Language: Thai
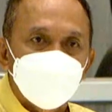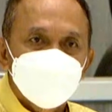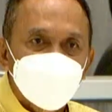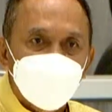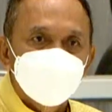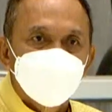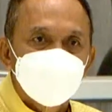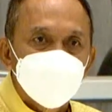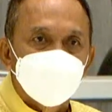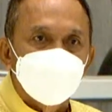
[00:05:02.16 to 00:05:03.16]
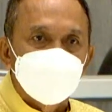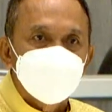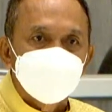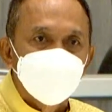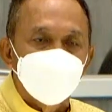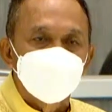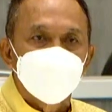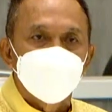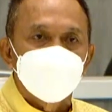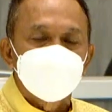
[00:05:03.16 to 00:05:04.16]
ของชาติ ผลประโยชน์ของสมรวม
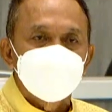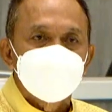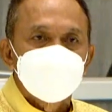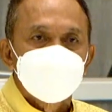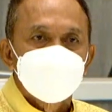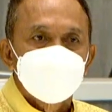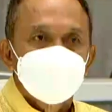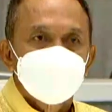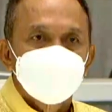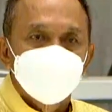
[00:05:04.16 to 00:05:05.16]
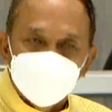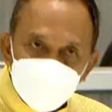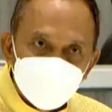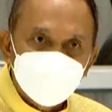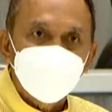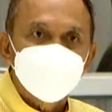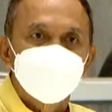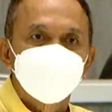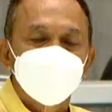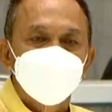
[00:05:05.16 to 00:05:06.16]
เนี่ยผมเป็นคนกล้า
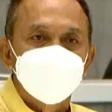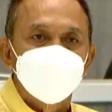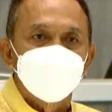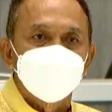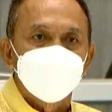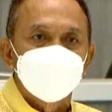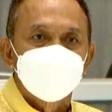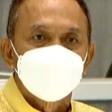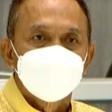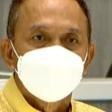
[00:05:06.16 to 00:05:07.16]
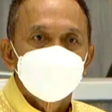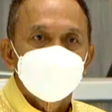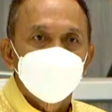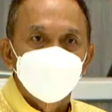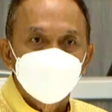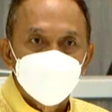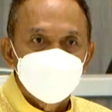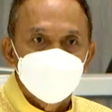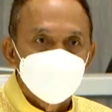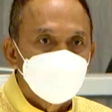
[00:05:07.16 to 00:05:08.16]
ทำในสิ่งเหล่านั้น แต่ผลประโยช
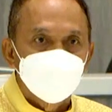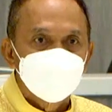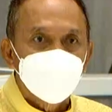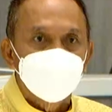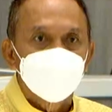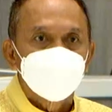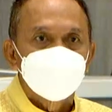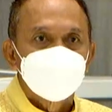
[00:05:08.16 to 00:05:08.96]
น์ส่วนตัวผมไม่เอาอะ